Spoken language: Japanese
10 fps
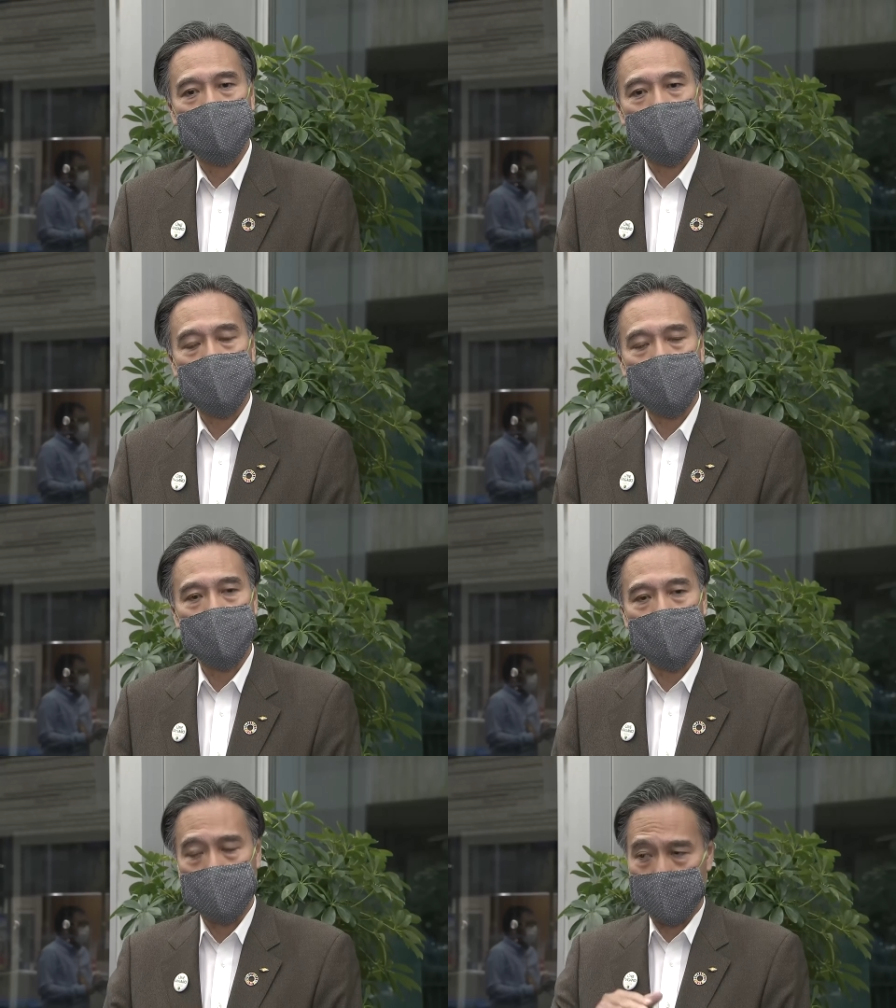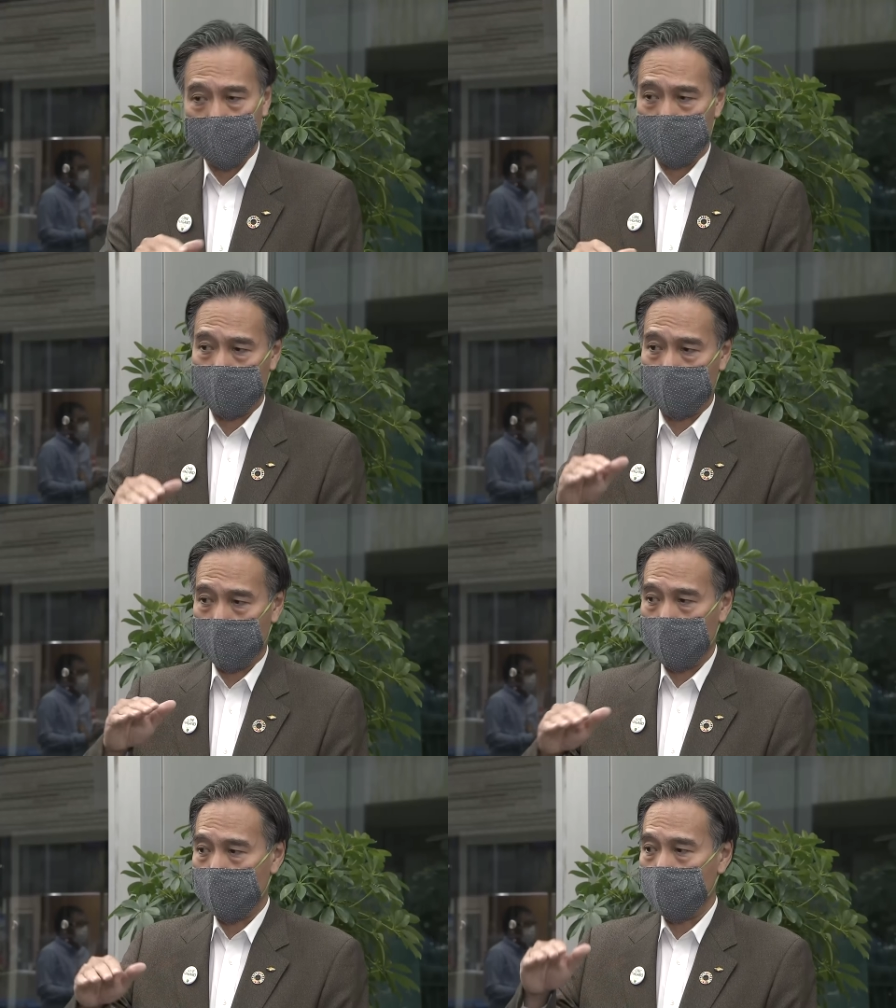まあ、一頃その
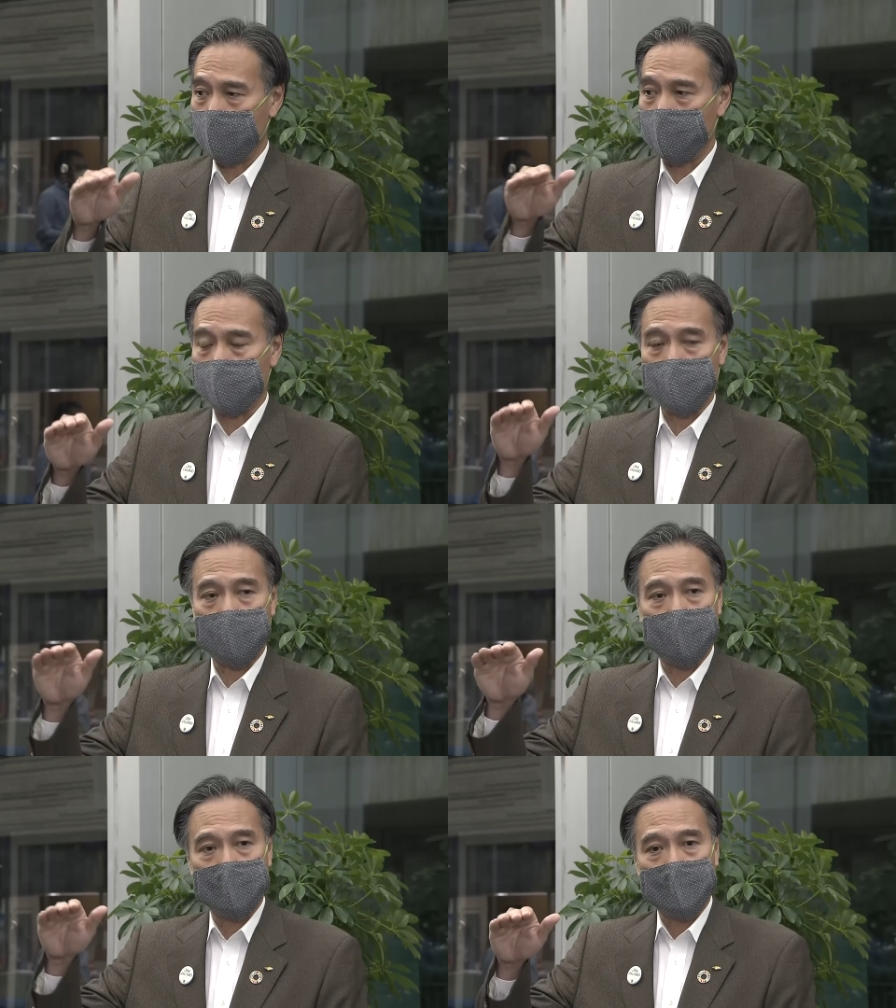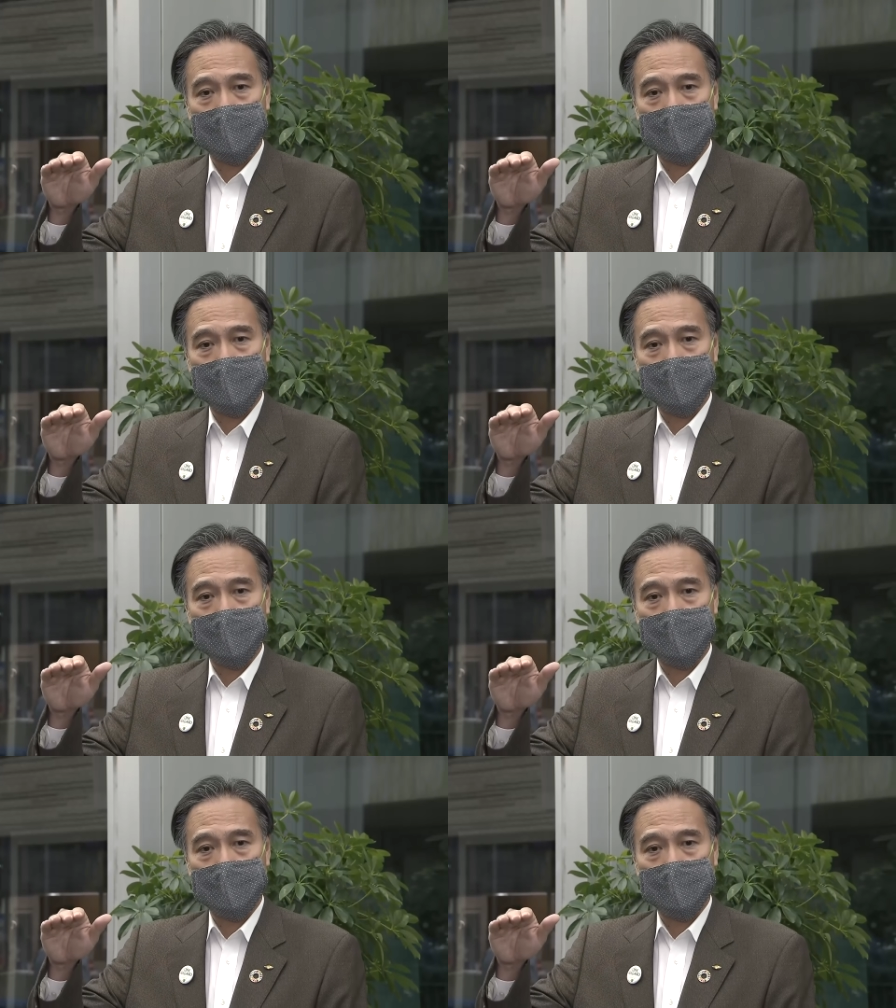感染者数が、